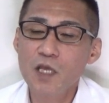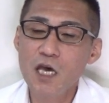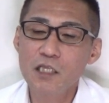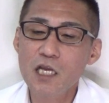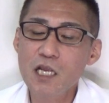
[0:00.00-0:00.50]

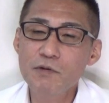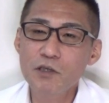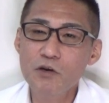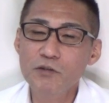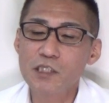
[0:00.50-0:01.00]
えテレビ
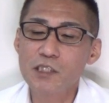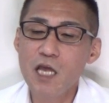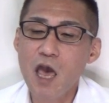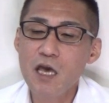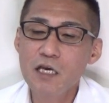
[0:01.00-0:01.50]
局にです
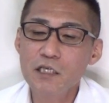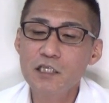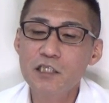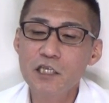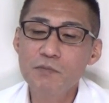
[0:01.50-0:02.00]
ね、
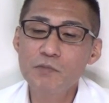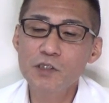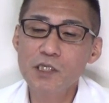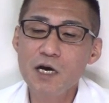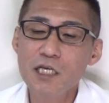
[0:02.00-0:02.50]
1円も
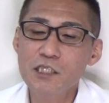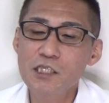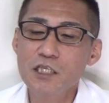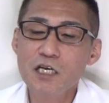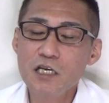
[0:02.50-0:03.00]
使わ
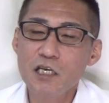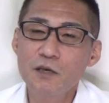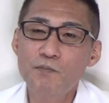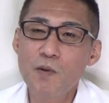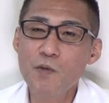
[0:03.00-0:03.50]
ず
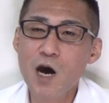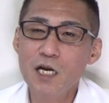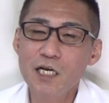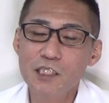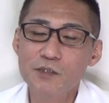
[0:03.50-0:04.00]
一歩も
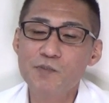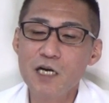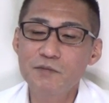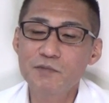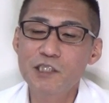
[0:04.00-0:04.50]
歩かず
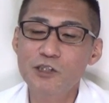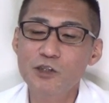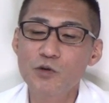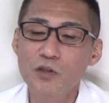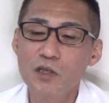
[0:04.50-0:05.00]
番組作
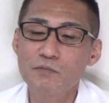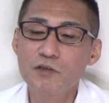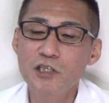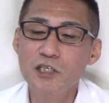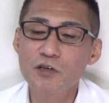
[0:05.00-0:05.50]
ろうっていう
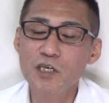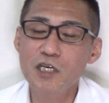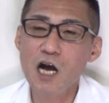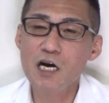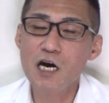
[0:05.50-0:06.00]
虫のい
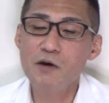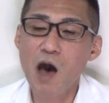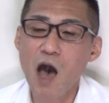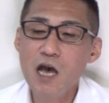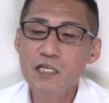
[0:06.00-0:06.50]
い考え
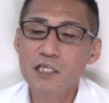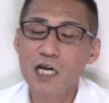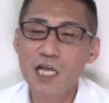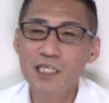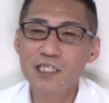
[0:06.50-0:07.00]
は
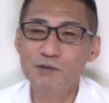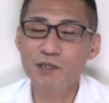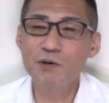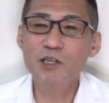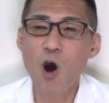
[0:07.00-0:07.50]
叩き潰
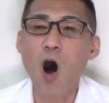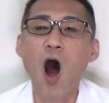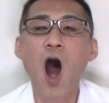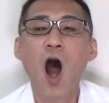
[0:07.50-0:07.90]
しましょう